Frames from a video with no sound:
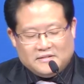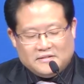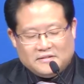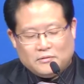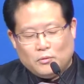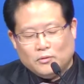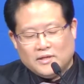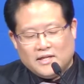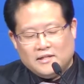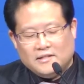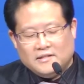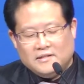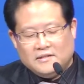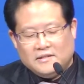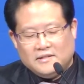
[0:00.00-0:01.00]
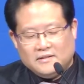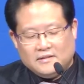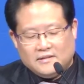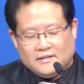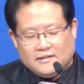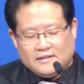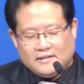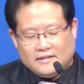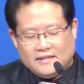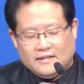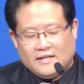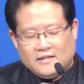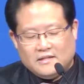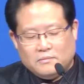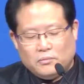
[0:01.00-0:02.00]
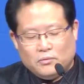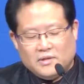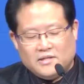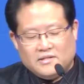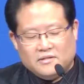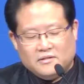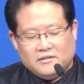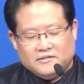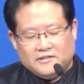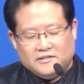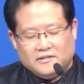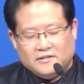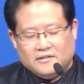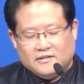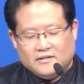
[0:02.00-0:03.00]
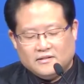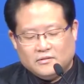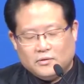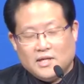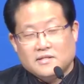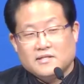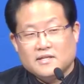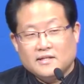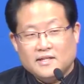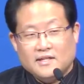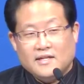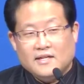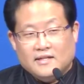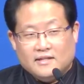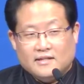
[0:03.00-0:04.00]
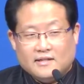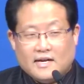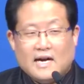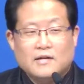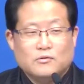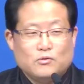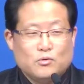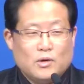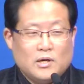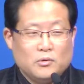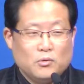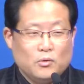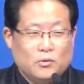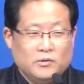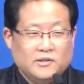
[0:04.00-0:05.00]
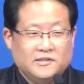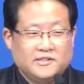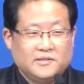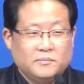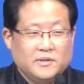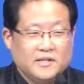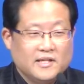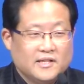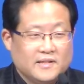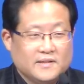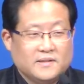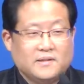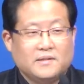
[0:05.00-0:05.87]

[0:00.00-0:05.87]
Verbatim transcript: 고난 기간을 보내신 것을 굉장히 예, 강조하고 있습니다.